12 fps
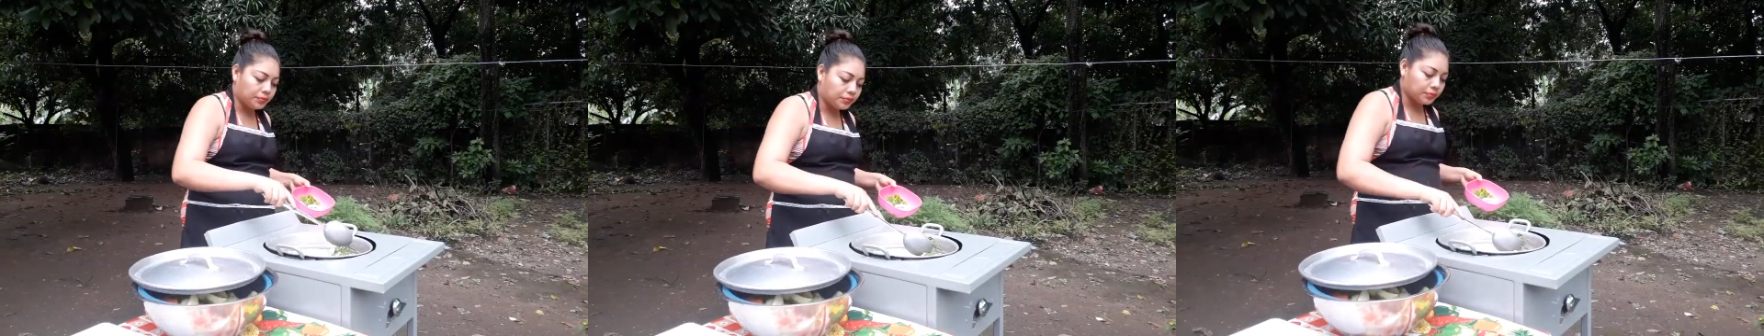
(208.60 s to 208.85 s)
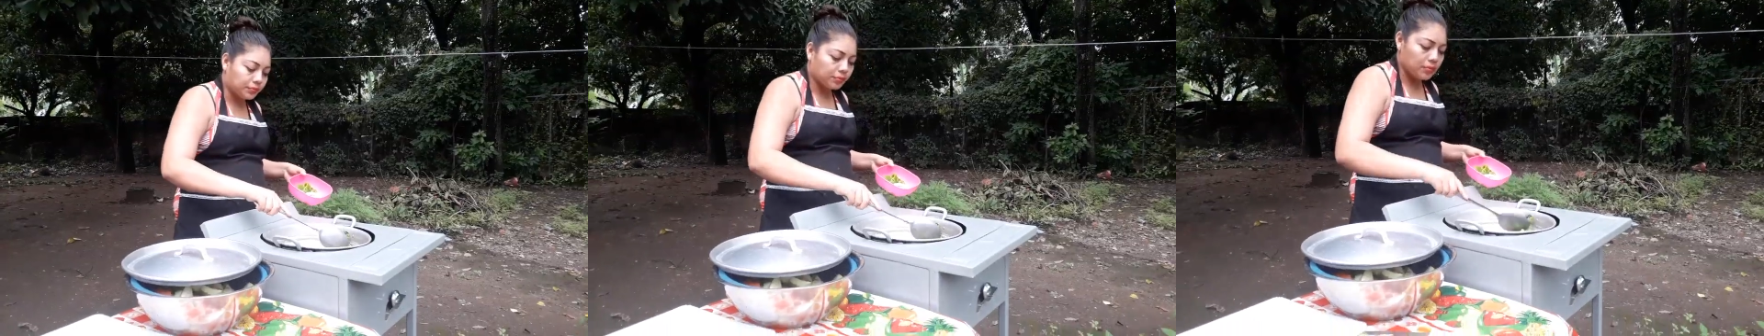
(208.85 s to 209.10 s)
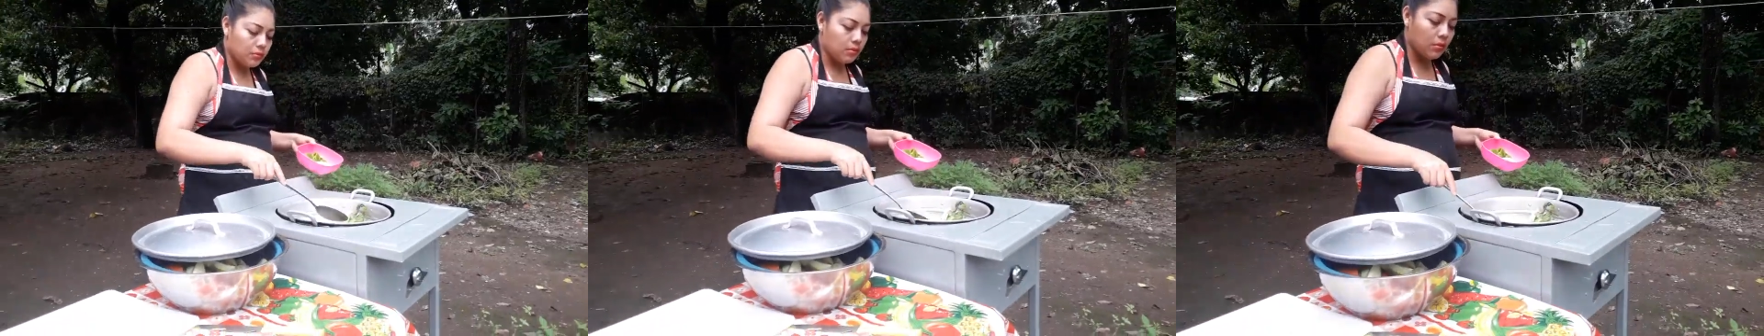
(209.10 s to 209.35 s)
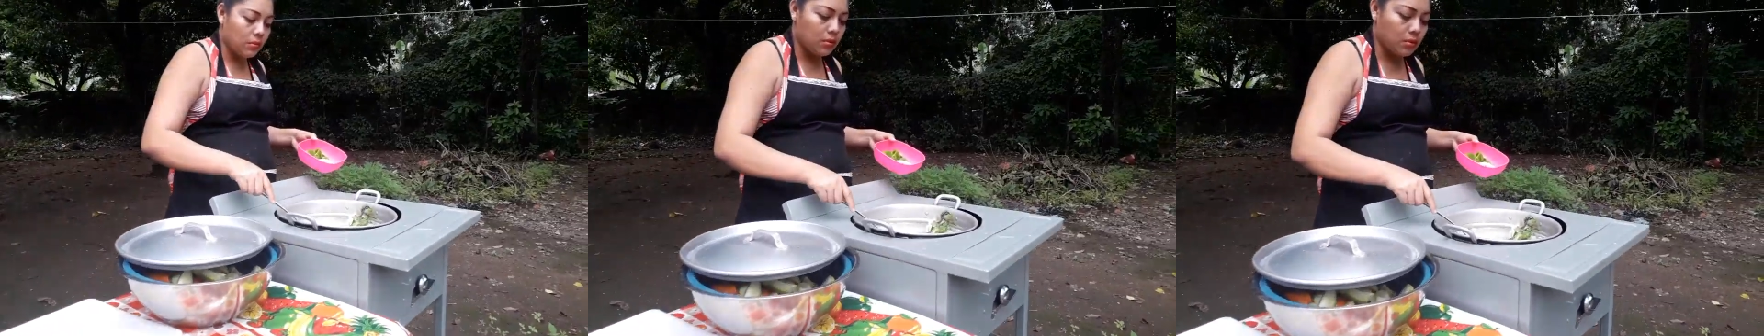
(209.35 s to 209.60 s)
Vaya, miren,
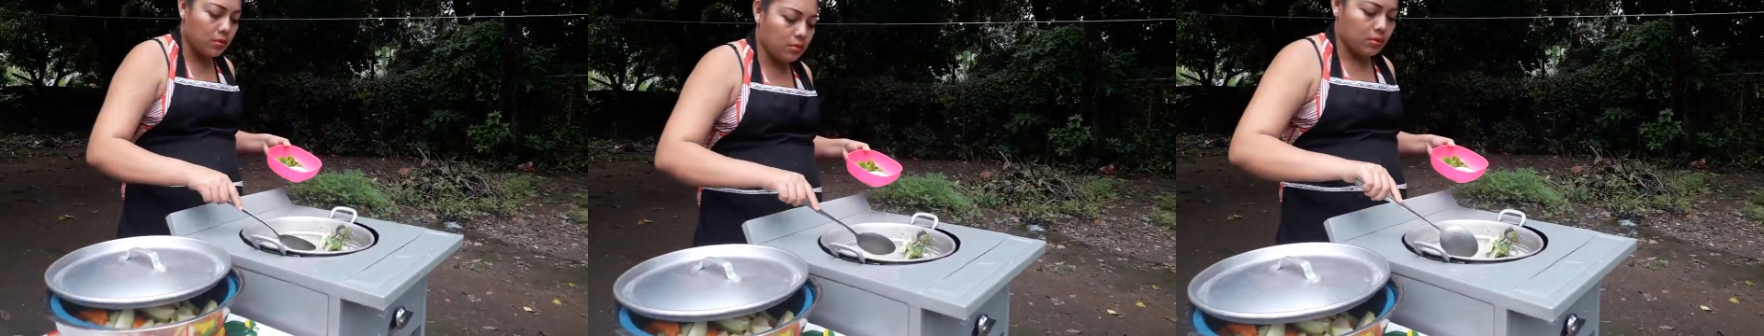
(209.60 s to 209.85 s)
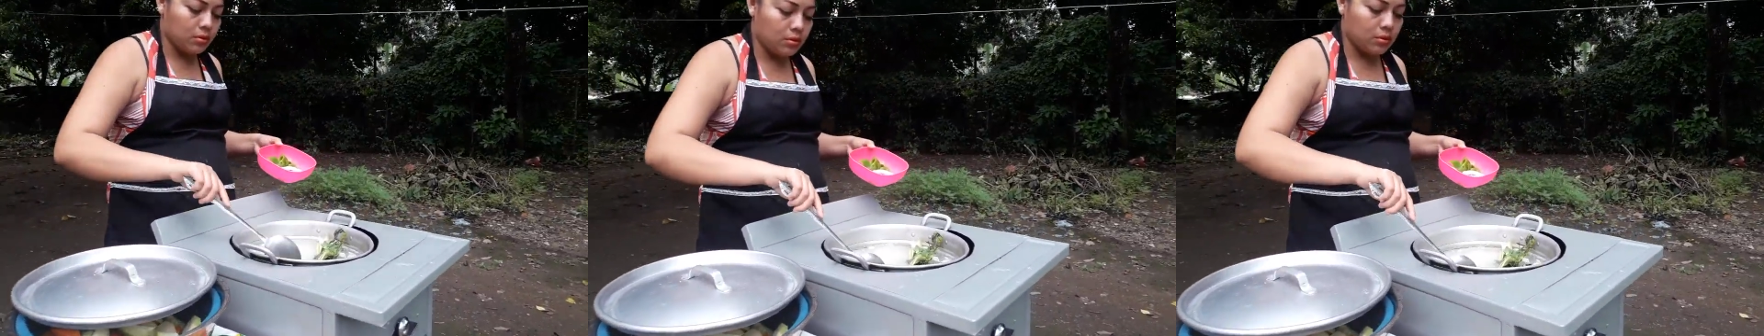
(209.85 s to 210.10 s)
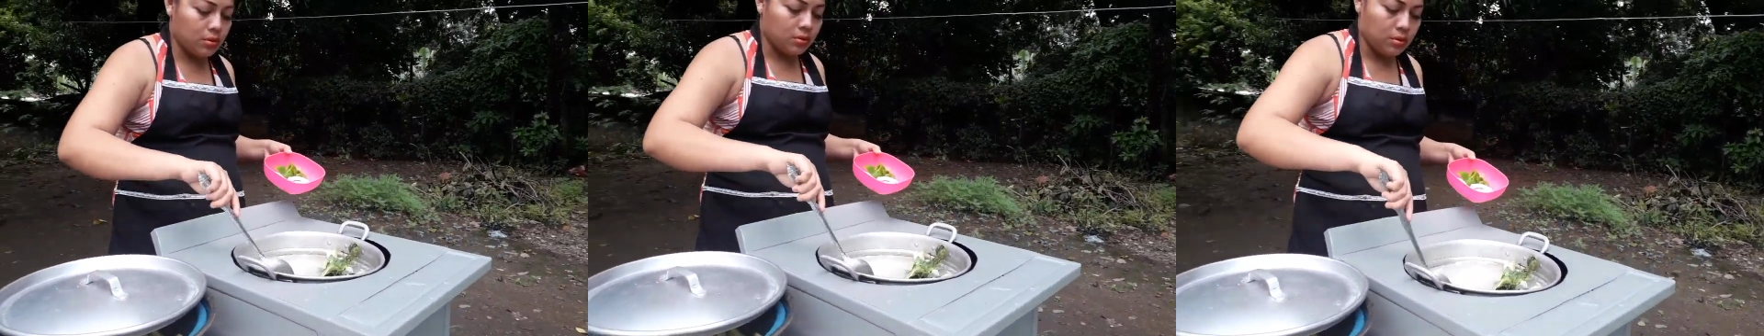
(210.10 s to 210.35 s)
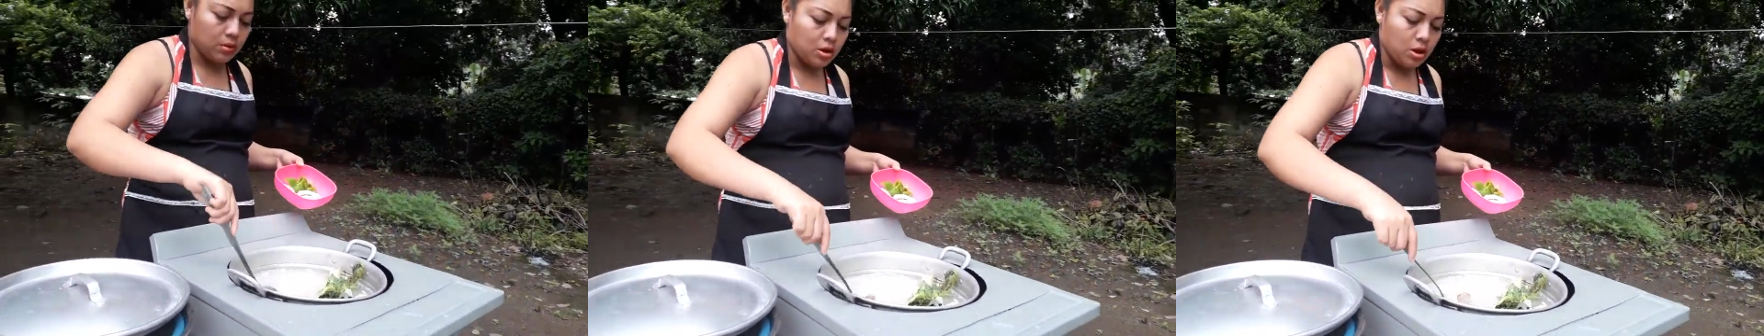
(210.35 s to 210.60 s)
le vamos a poner
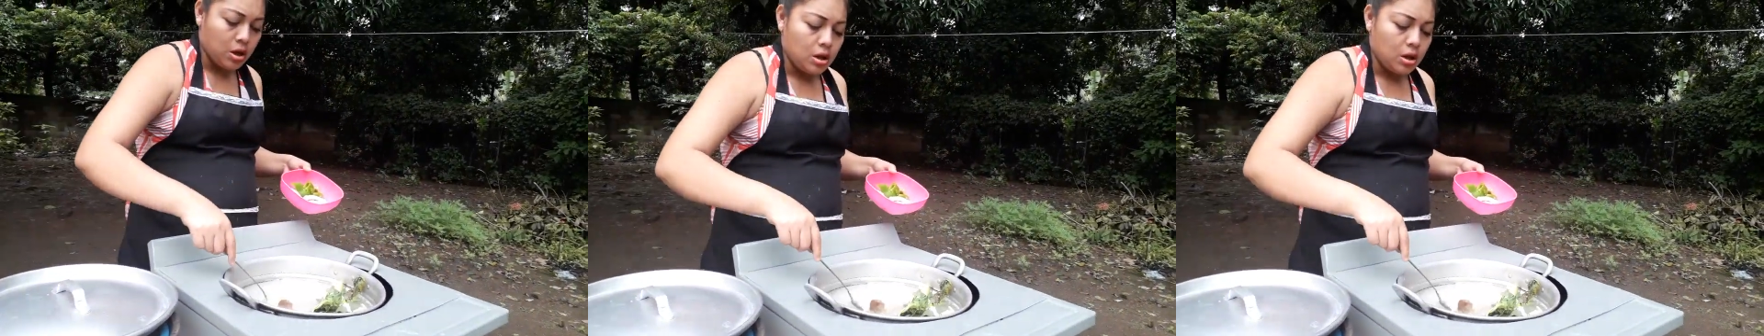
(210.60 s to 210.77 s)
chilito.